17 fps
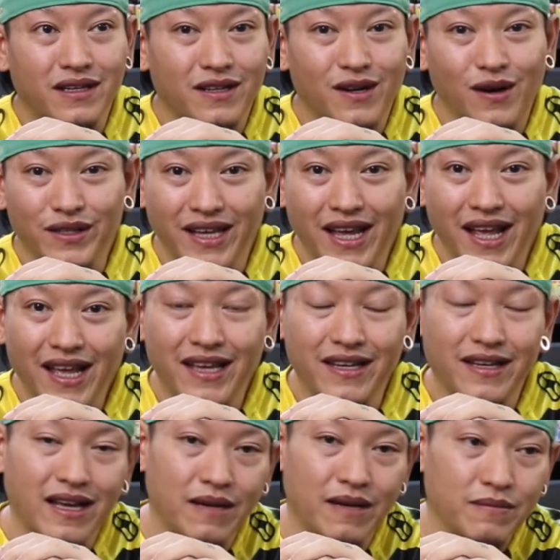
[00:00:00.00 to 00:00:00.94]
ข้อที่
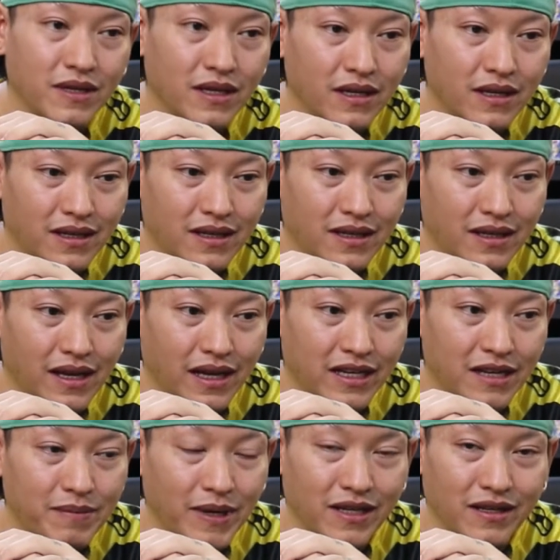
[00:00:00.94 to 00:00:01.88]
5นะครับอัน
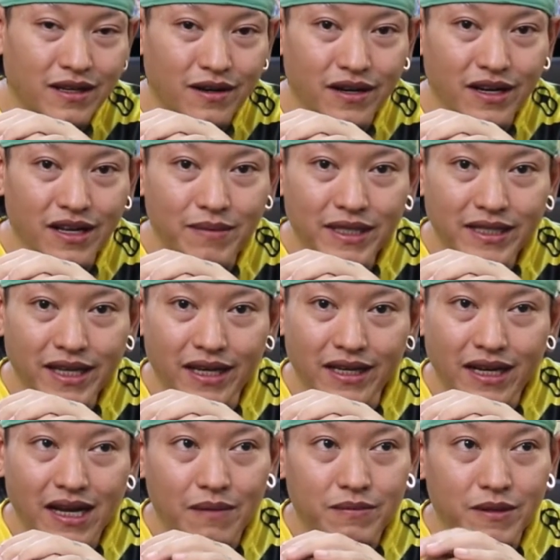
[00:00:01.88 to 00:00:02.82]
นี้เป็นกรณีพิเศษ
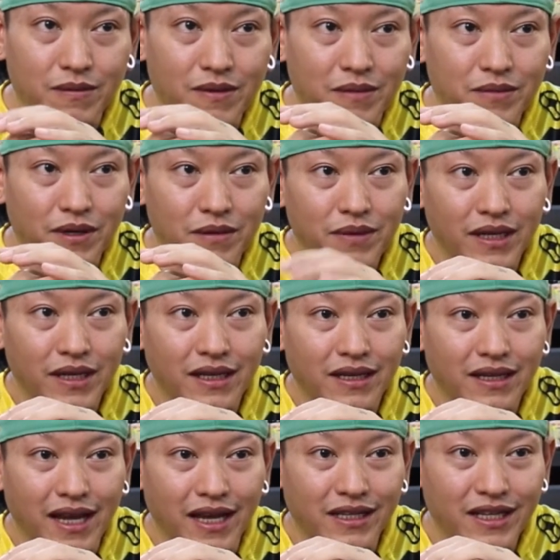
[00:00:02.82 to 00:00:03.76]
นะครับสำหรับเพื่อนๆ
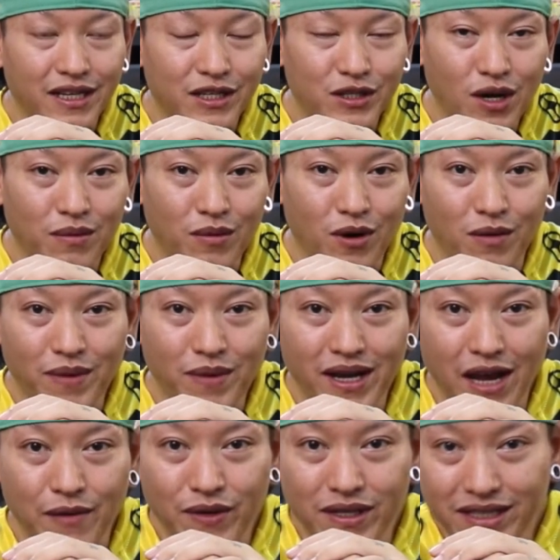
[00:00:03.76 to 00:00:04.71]
ท่านใดที่ชอบออกไป
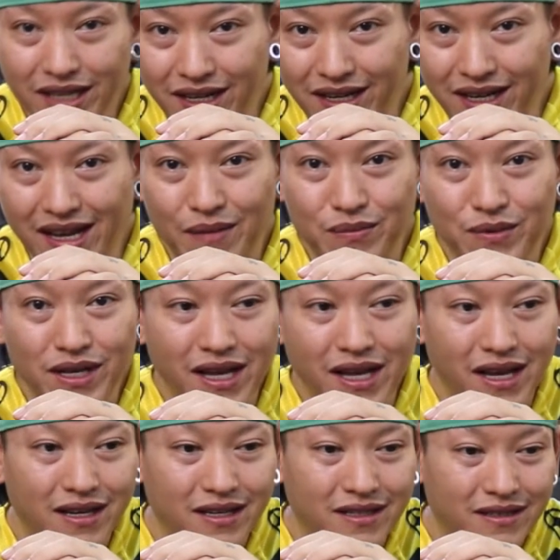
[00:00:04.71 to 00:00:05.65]
แอดเวนเจอร์นะครับด้วย
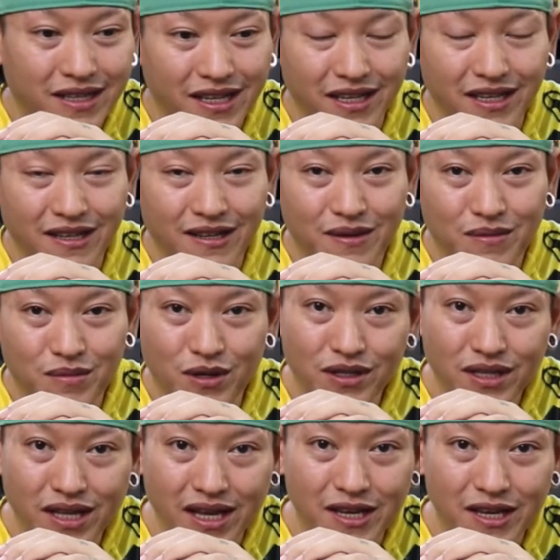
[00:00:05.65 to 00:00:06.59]
การขี่มอเตอ
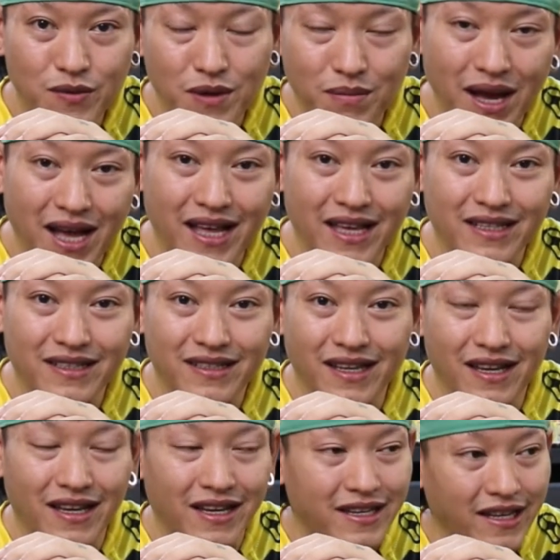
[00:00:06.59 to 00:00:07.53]
ร์ไซค์วิบาก
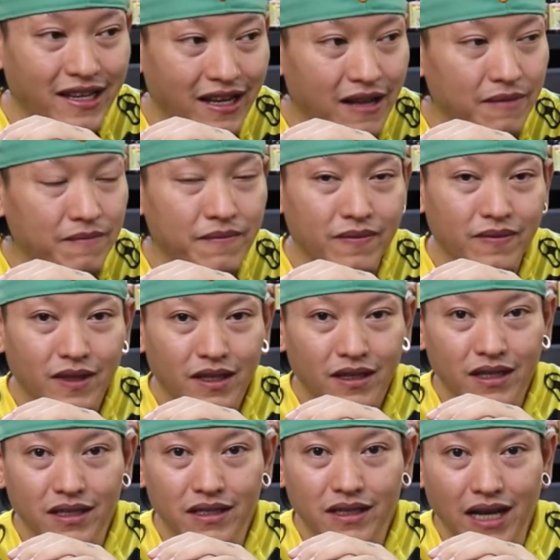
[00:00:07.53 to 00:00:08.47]
อะไรเงี้ยครับ
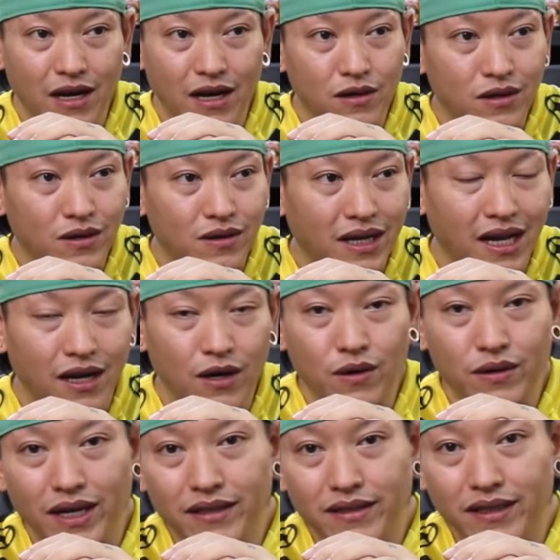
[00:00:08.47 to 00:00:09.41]
ขึ้นเขาลงเขา
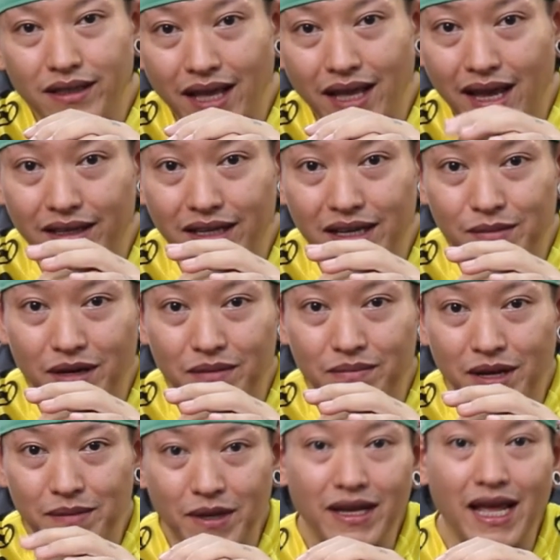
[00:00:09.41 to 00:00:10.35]
ในเส้นทางที่มัน
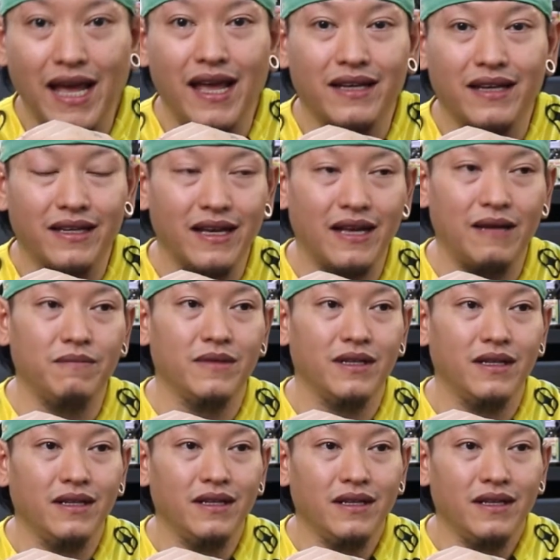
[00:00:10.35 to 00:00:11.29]
ไม่เป็นทางนะครับ
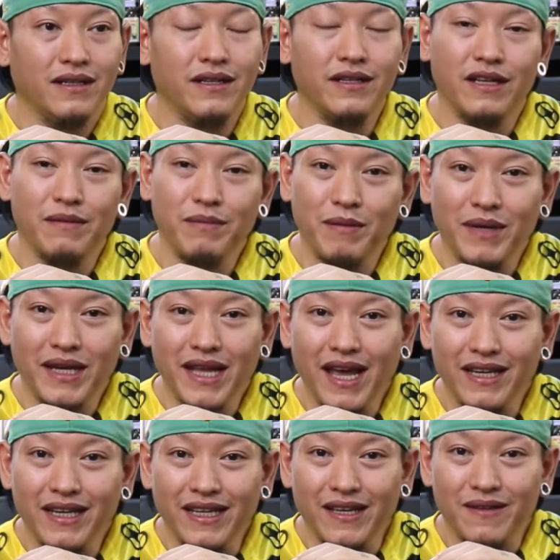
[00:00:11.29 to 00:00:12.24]
คือถ้าเป็นไป
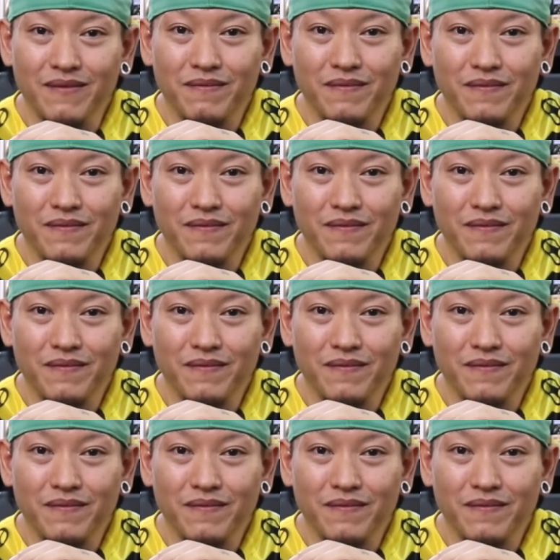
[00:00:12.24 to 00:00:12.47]
ได้เนี่ย